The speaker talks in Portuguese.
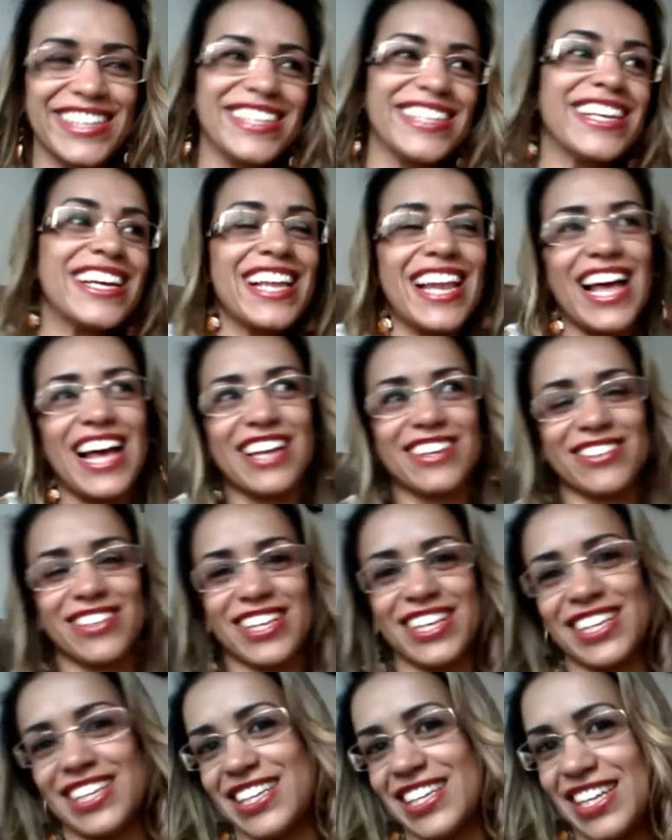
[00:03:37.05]
E claro,
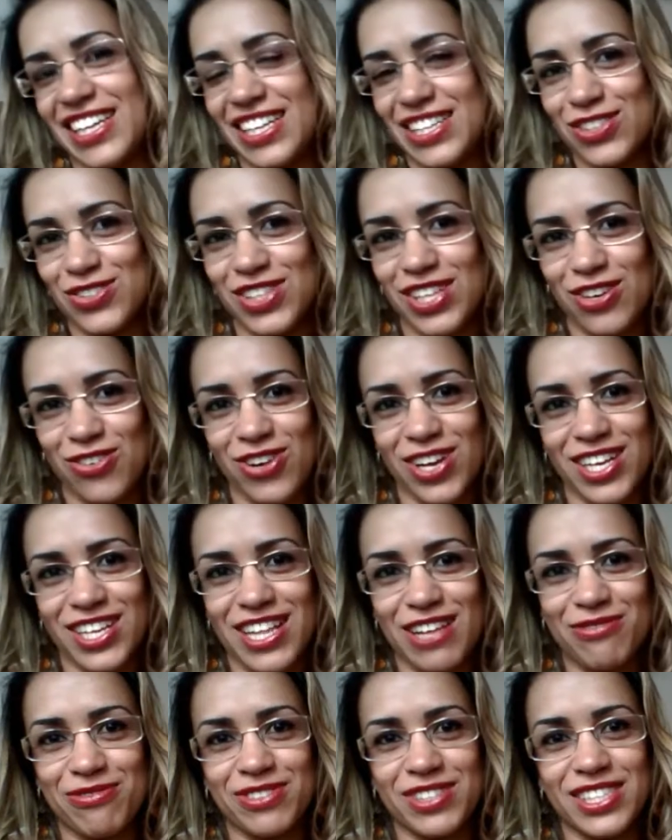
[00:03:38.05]
né, no decorrer
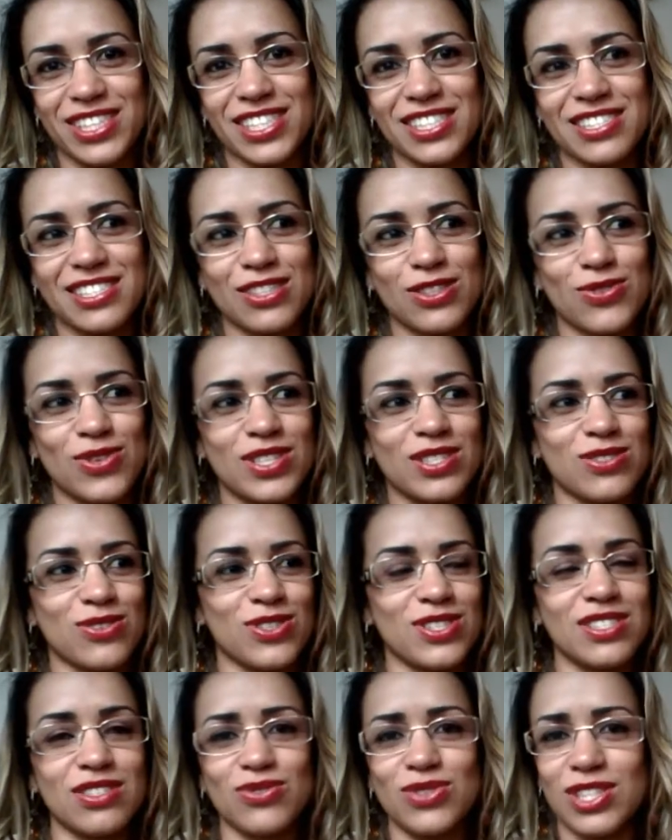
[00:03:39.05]
da vida, as
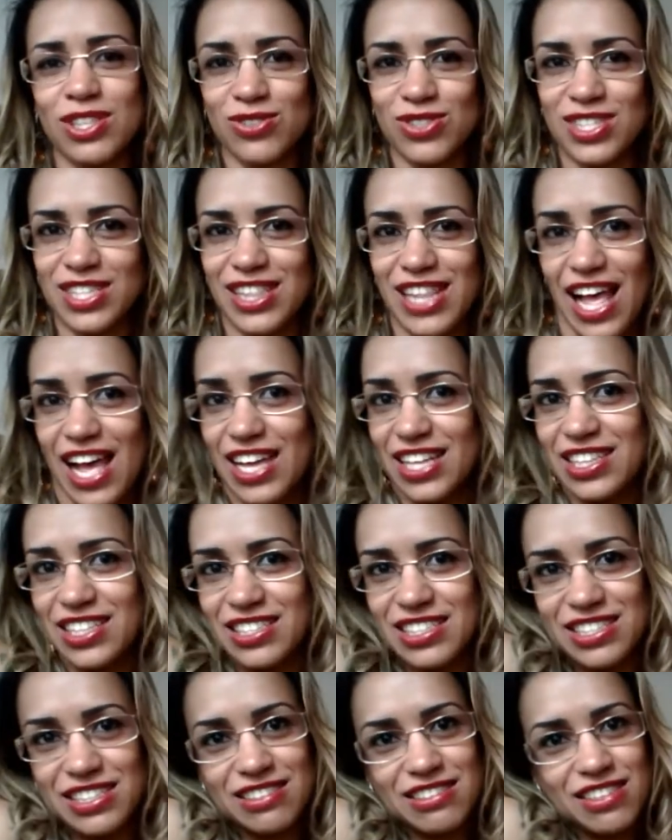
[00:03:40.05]
situações são
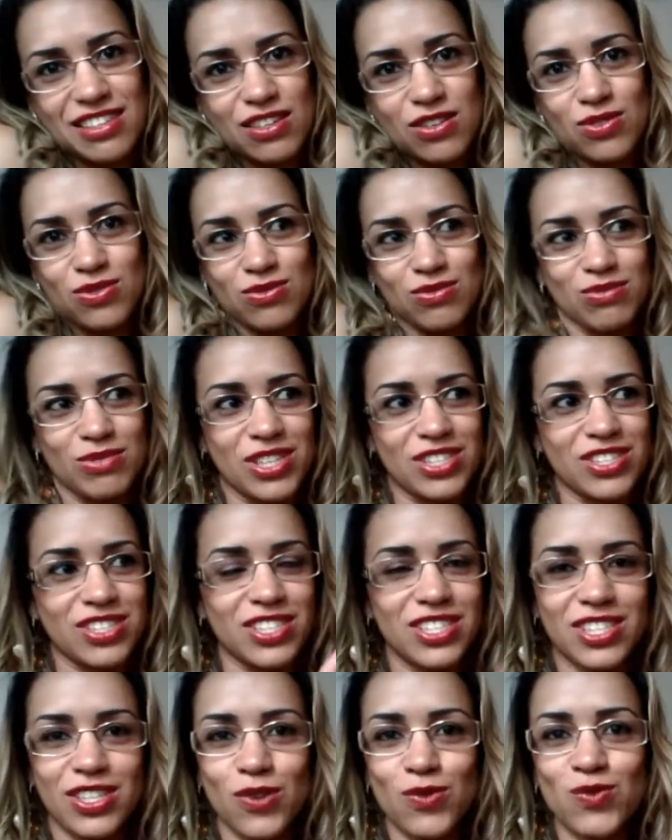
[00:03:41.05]
inusitadas, então a
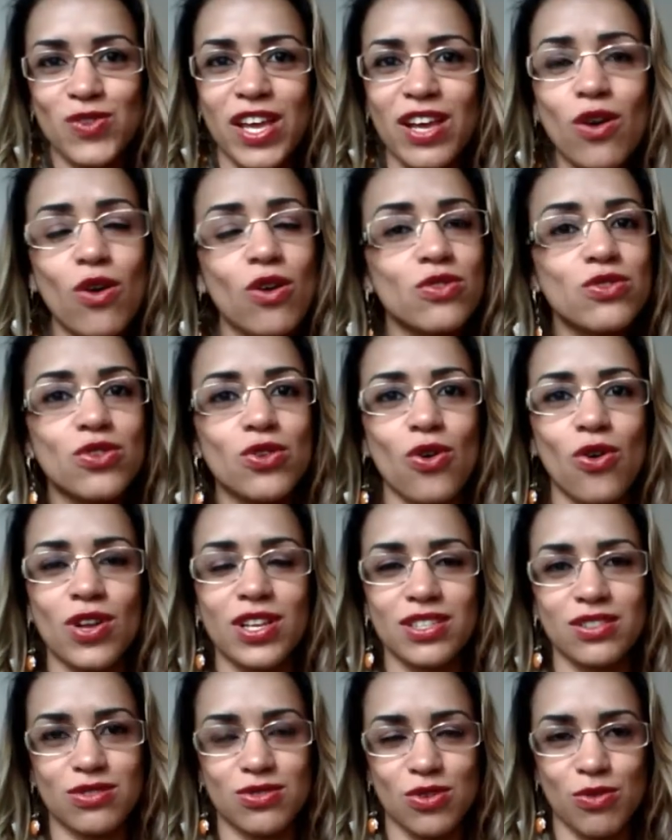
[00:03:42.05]
gente não tem
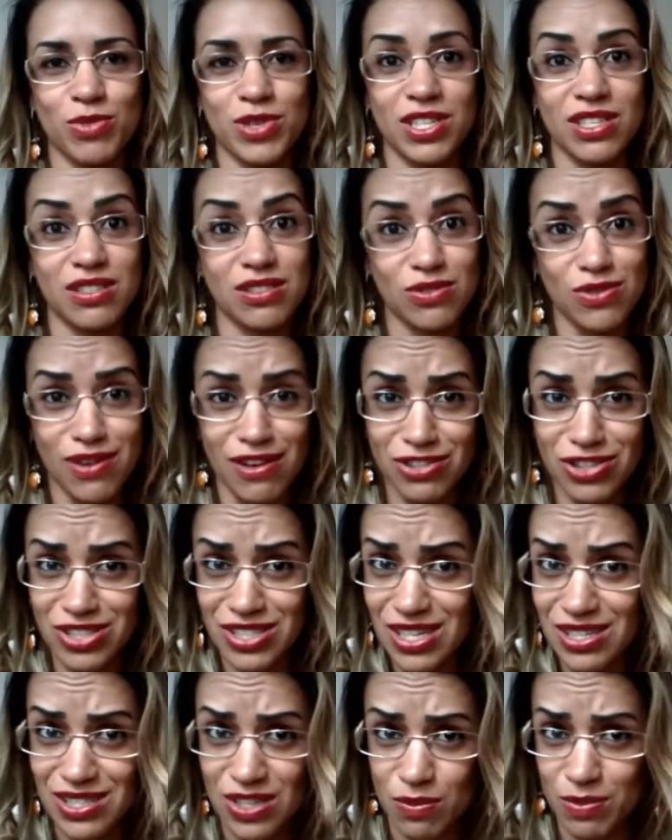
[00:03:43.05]
controle sobre isso. E eu acho que
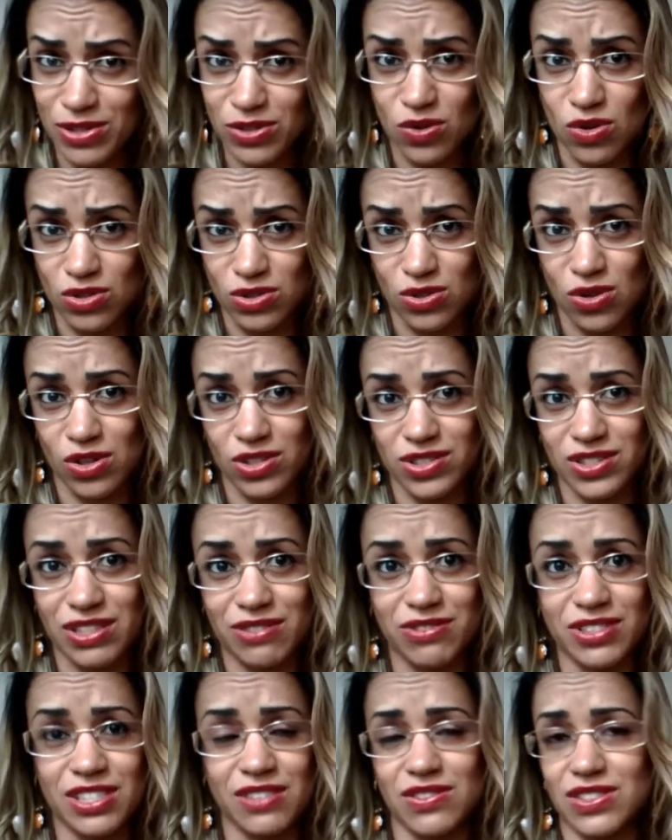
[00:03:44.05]
esse é o mais gostoso da
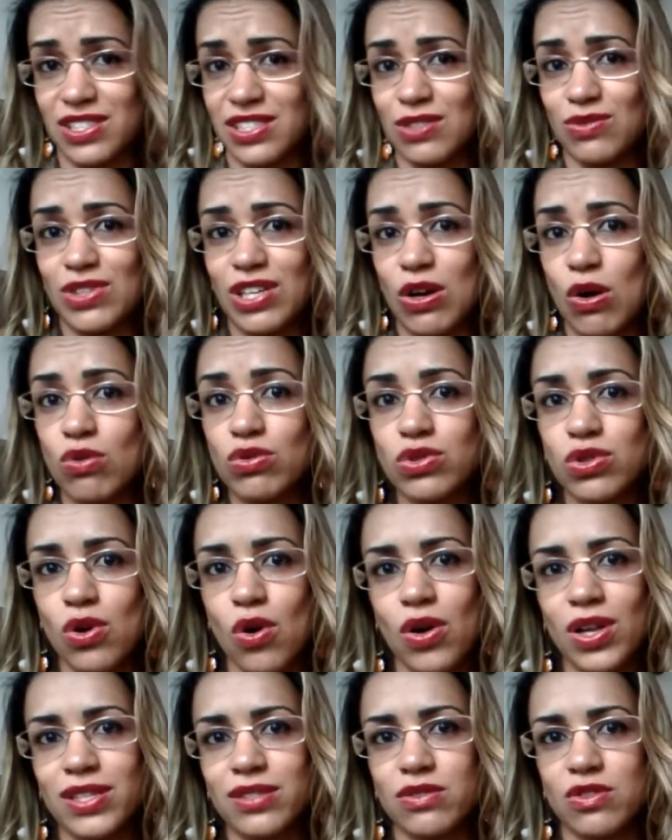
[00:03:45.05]
vida, você não tem
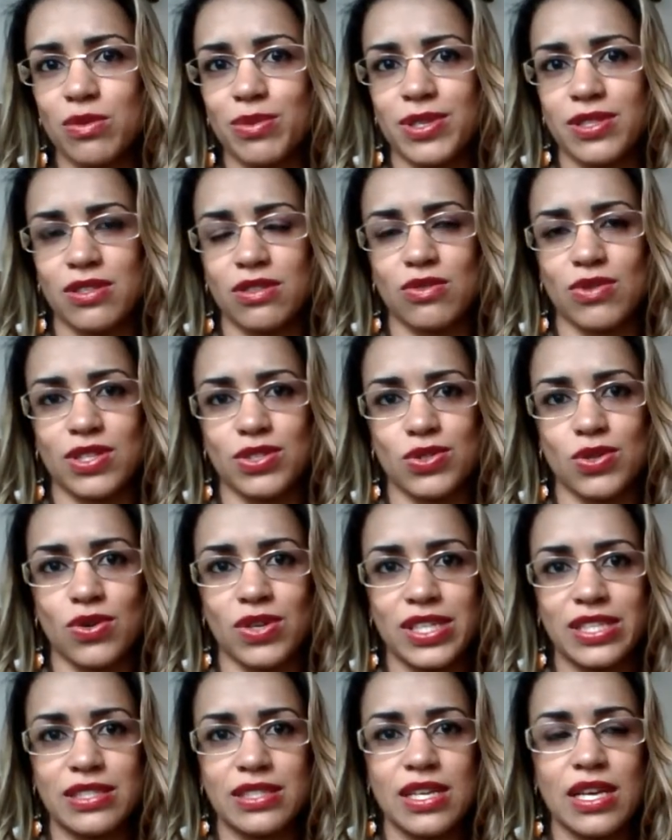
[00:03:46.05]
controle sobre as
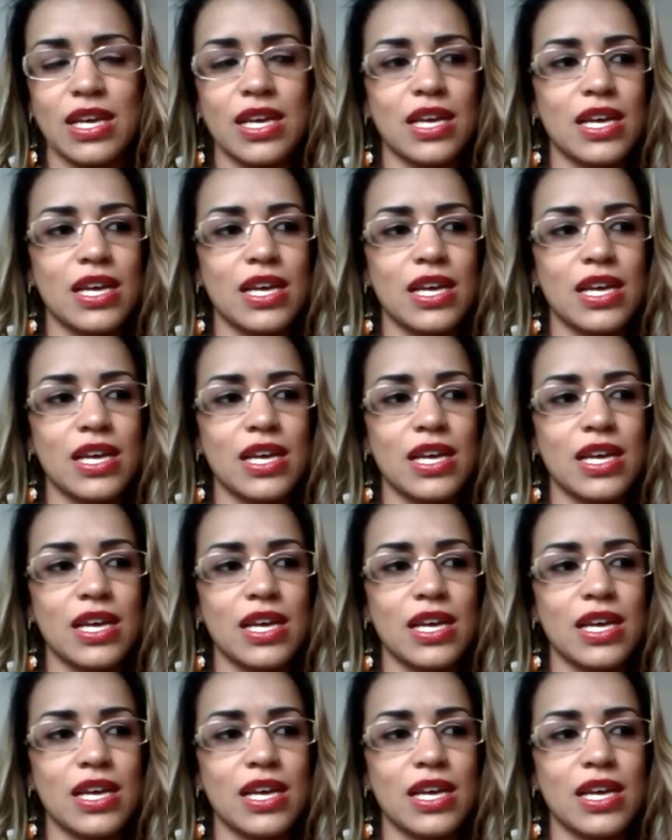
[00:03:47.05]
situações.